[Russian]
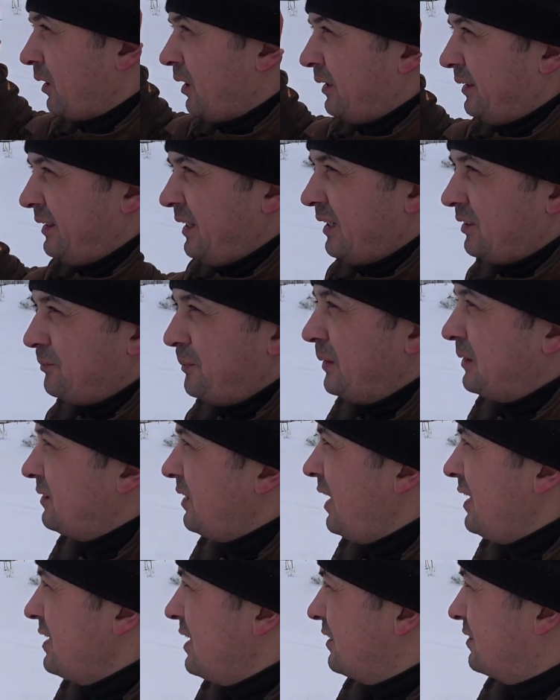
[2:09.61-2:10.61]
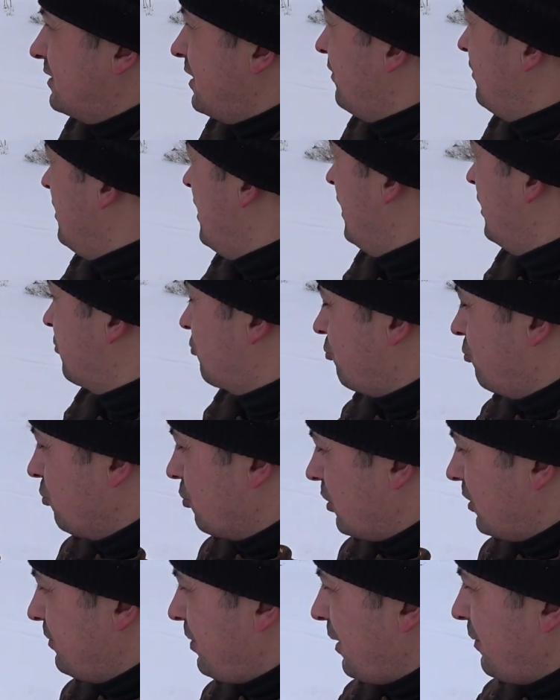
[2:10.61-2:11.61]
Я специально оставлял
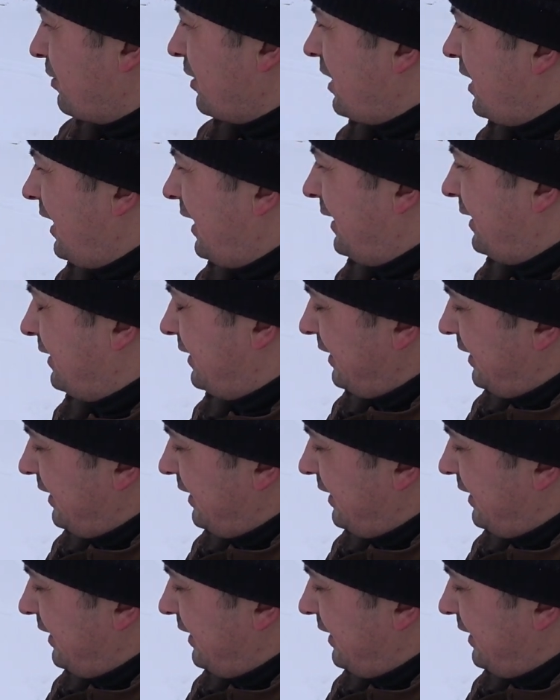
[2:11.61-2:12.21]
шкуры бобра,